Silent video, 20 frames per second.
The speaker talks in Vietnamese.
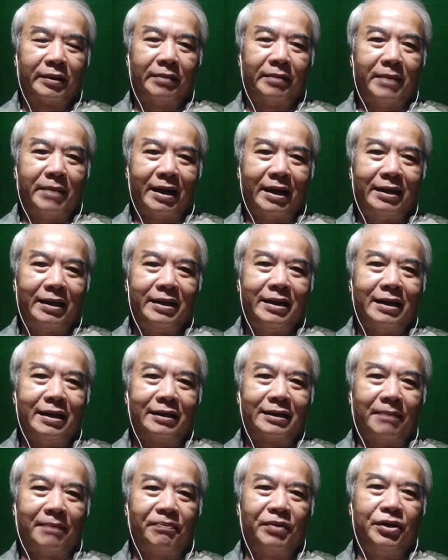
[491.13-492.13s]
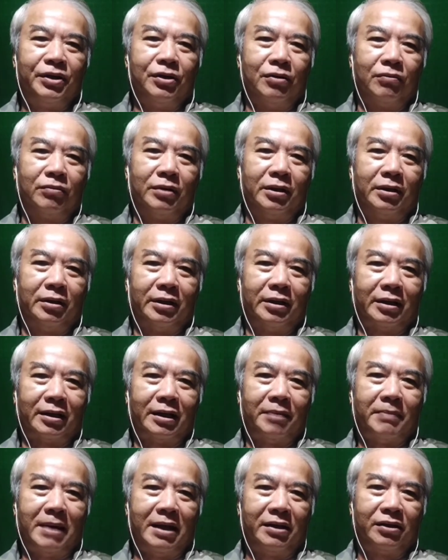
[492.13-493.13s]
mà cái giờ tập thể dục á, là
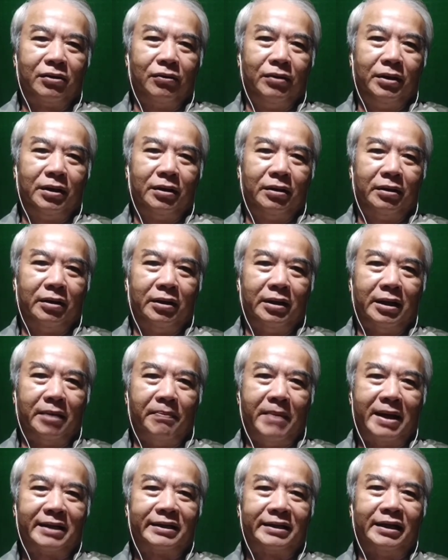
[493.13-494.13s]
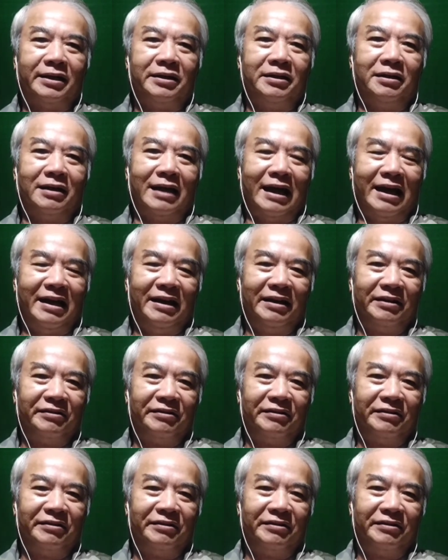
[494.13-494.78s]
các bạn chú ý rồi là mặt trời vừa lặn